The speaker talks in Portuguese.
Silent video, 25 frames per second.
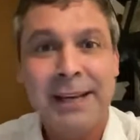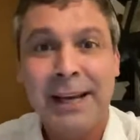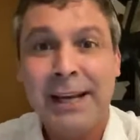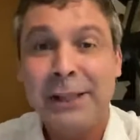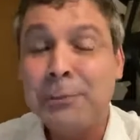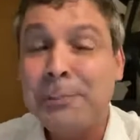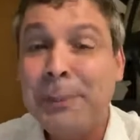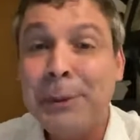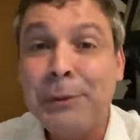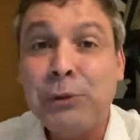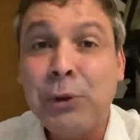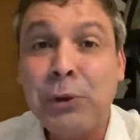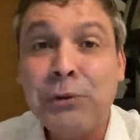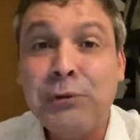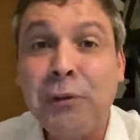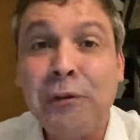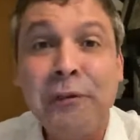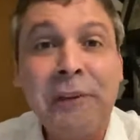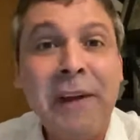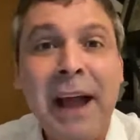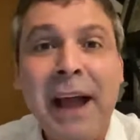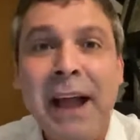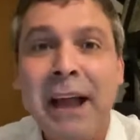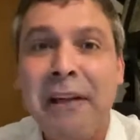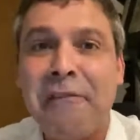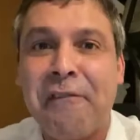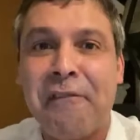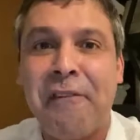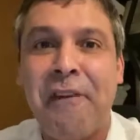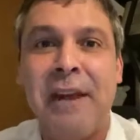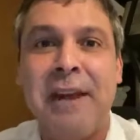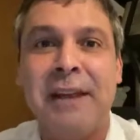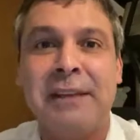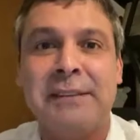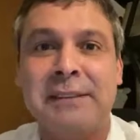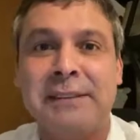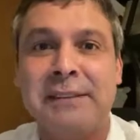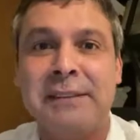As pessoas vão ficar
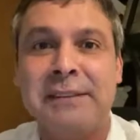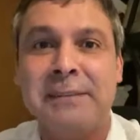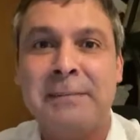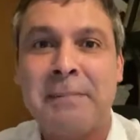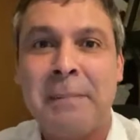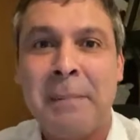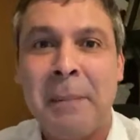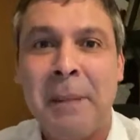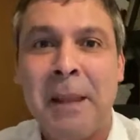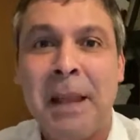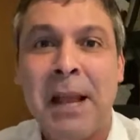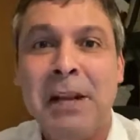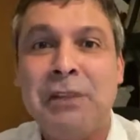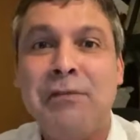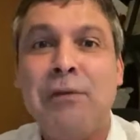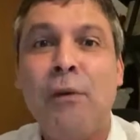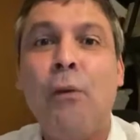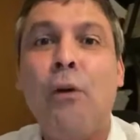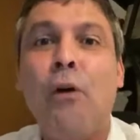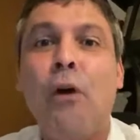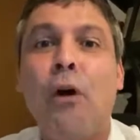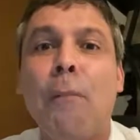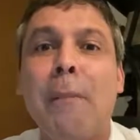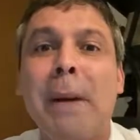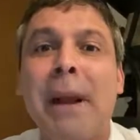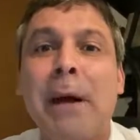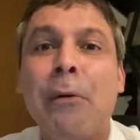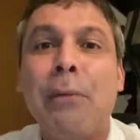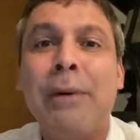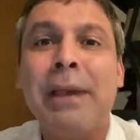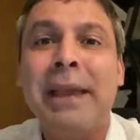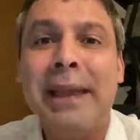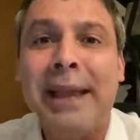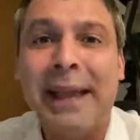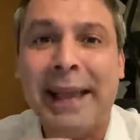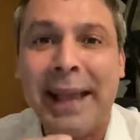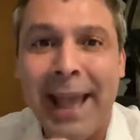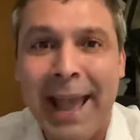reféns. Eles vão cobrar o
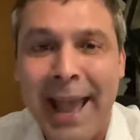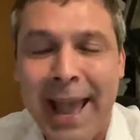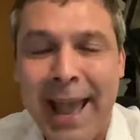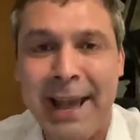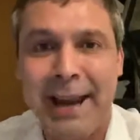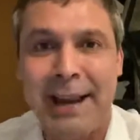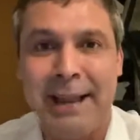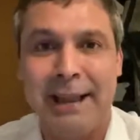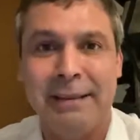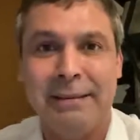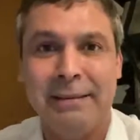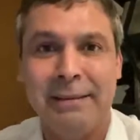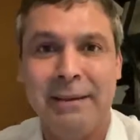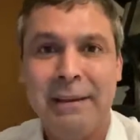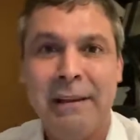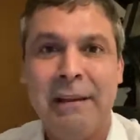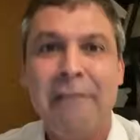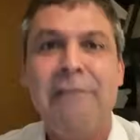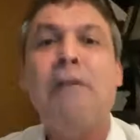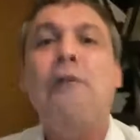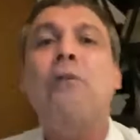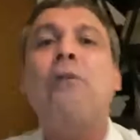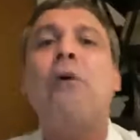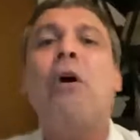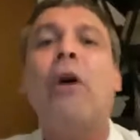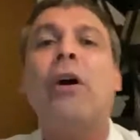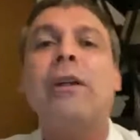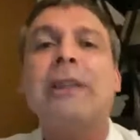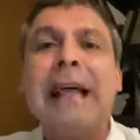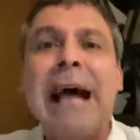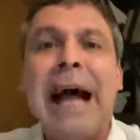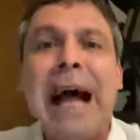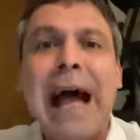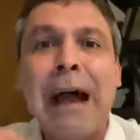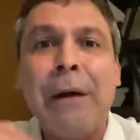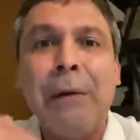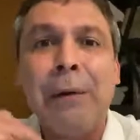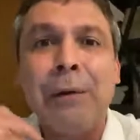que querem vão
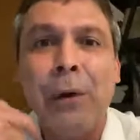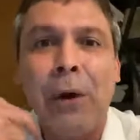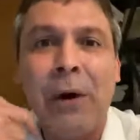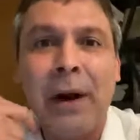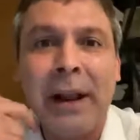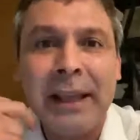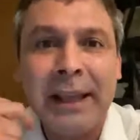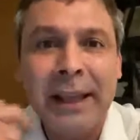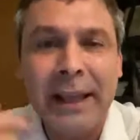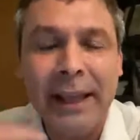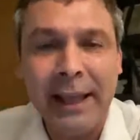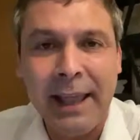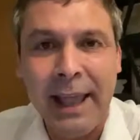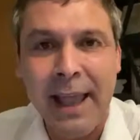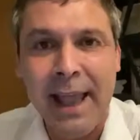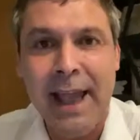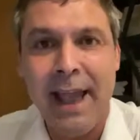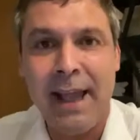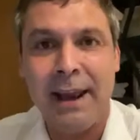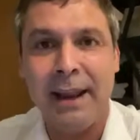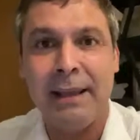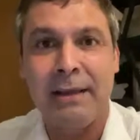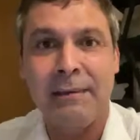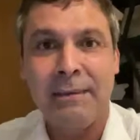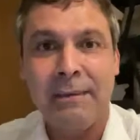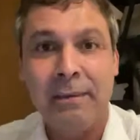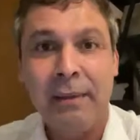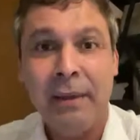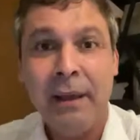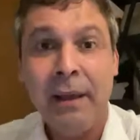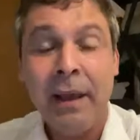cortar água na hora que querem.